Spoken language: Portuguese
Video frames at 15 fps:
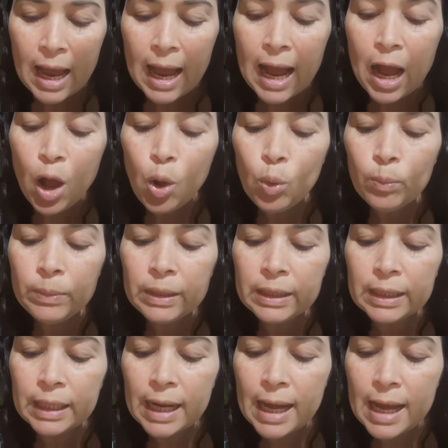Ao
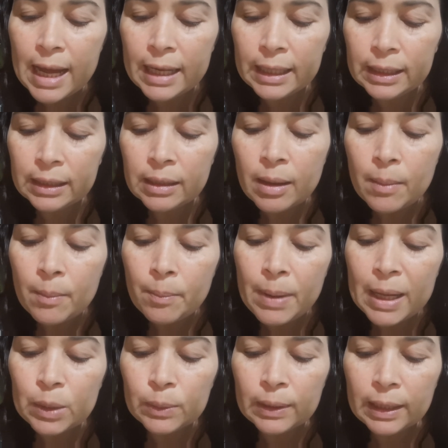migrarem
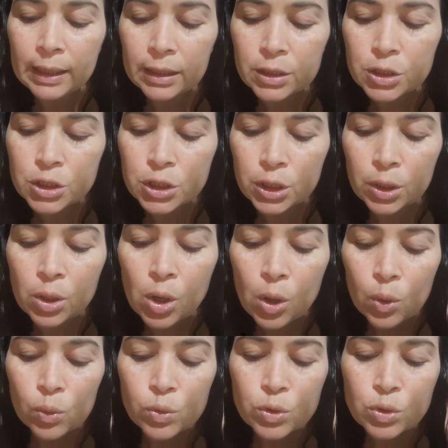para o leste,
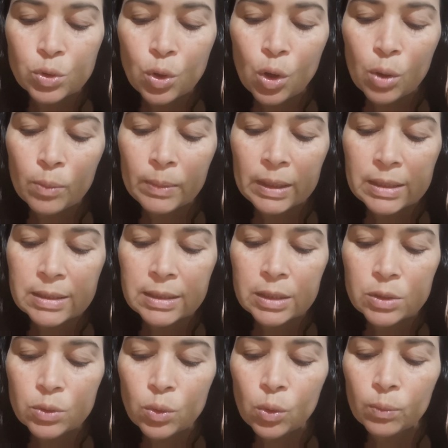os homens
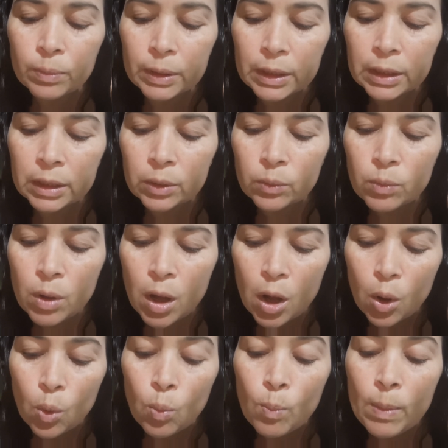descobriram
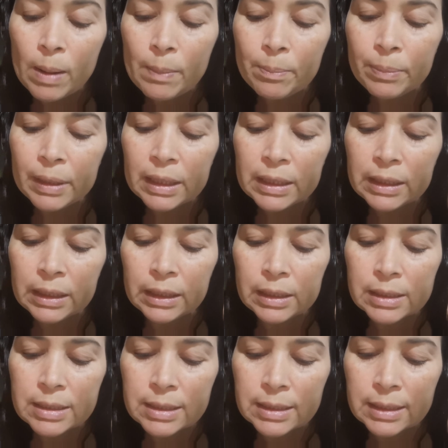uma
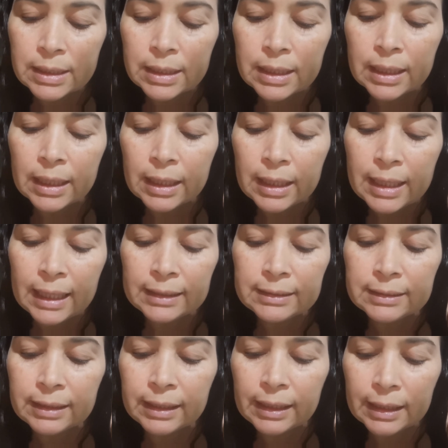planície na
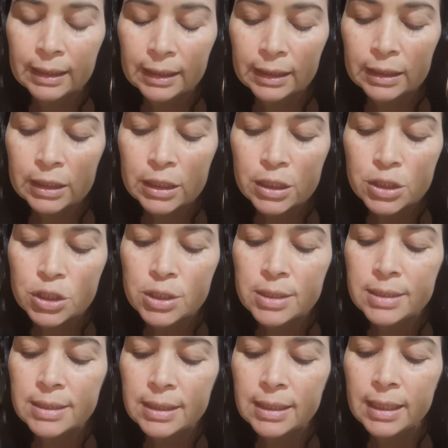terra de
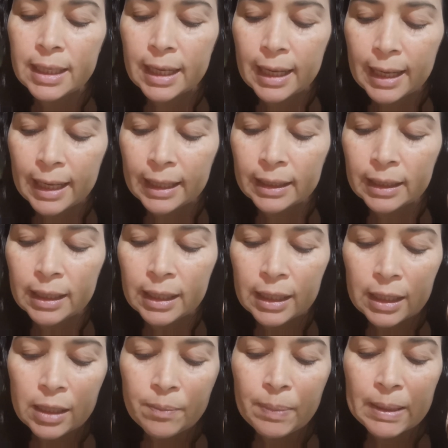Sinear
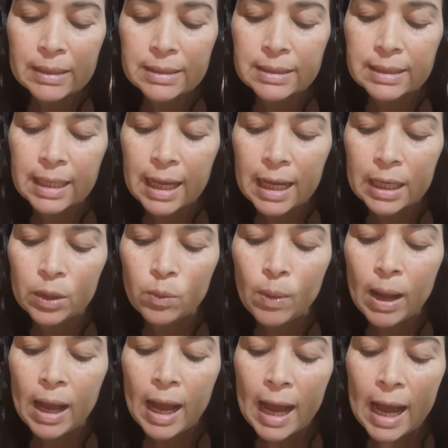e passaram
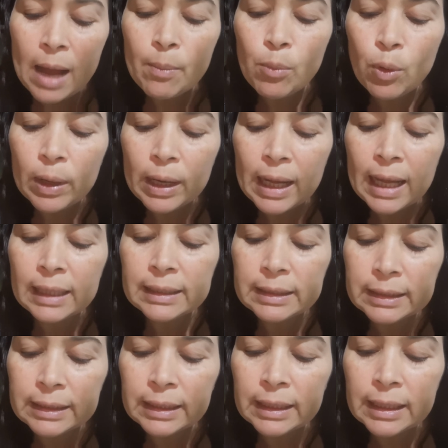a morar
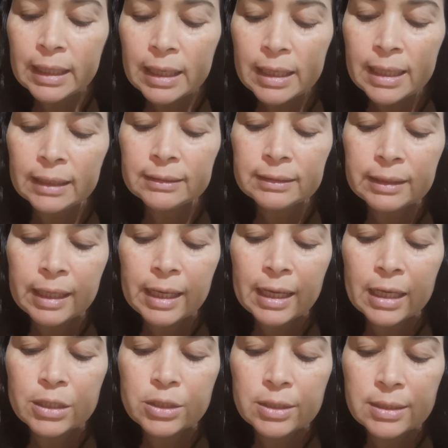ali na
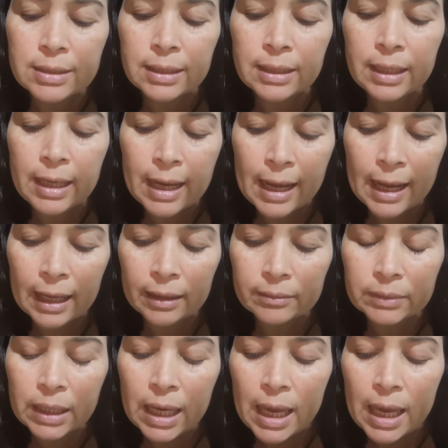terra de Sinear.
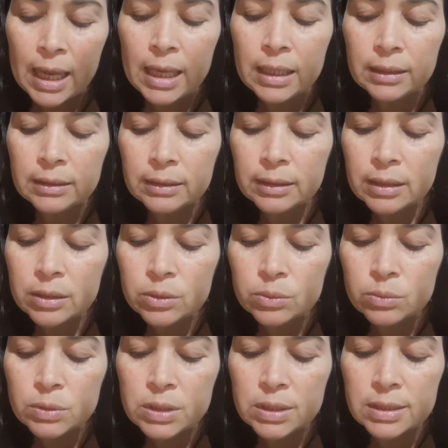
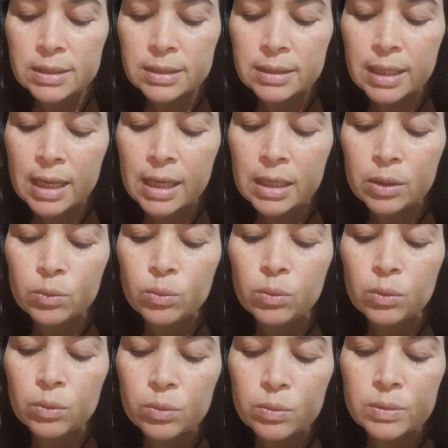Então disseram
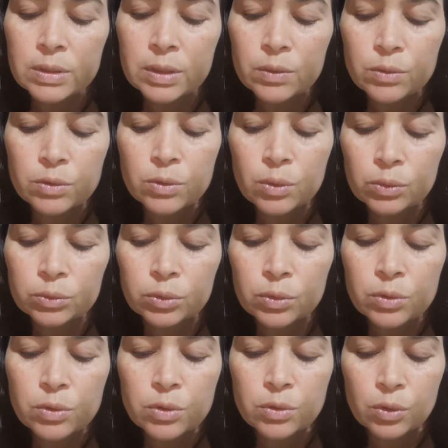uns aos
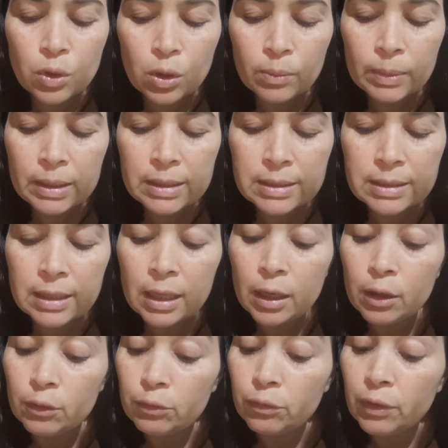outros os homens:
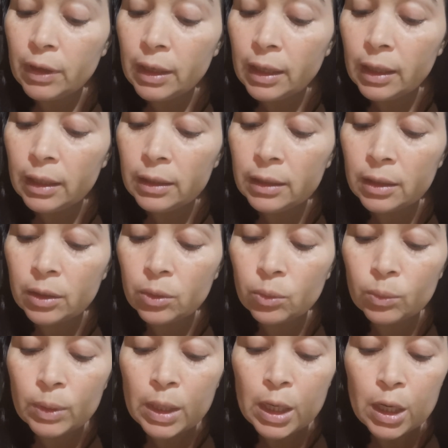
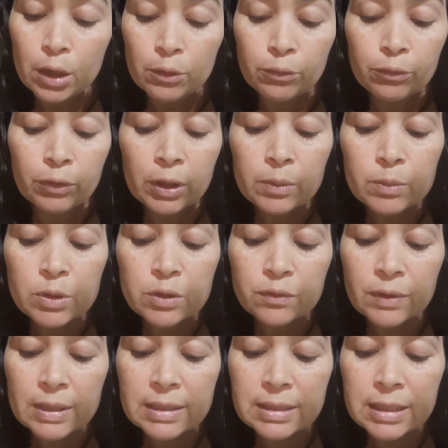Venham, vamos
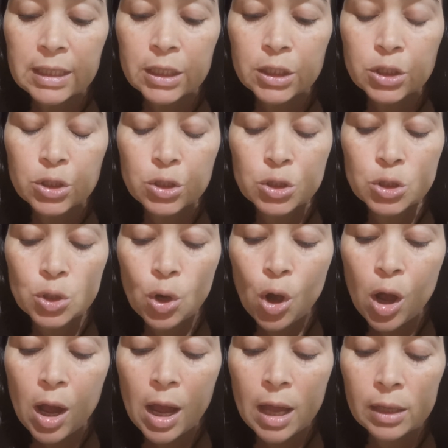fazer
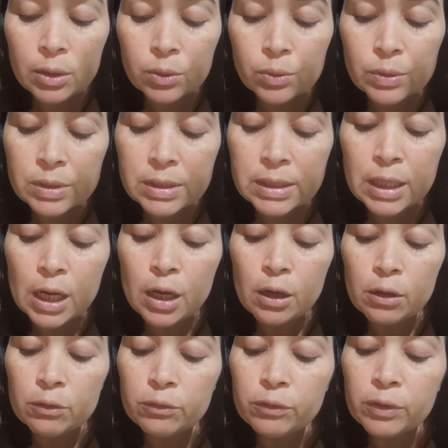tijolos,
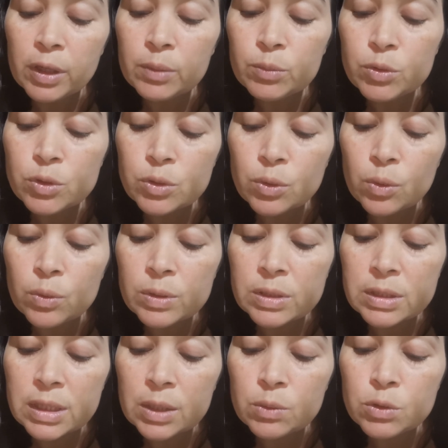vamos
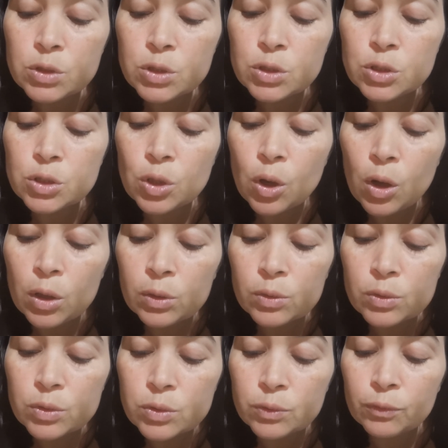cozer os
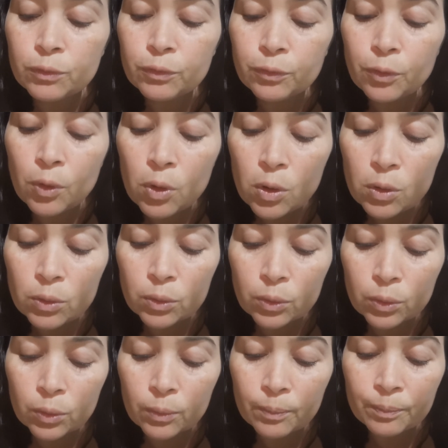tijolos no
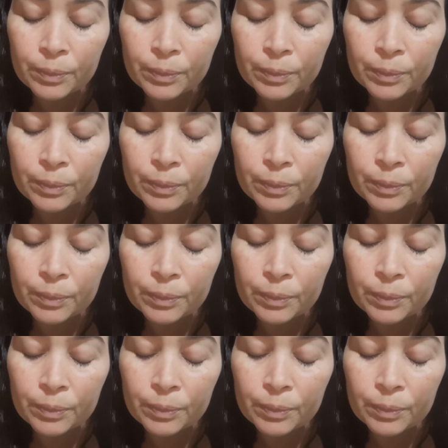fogo.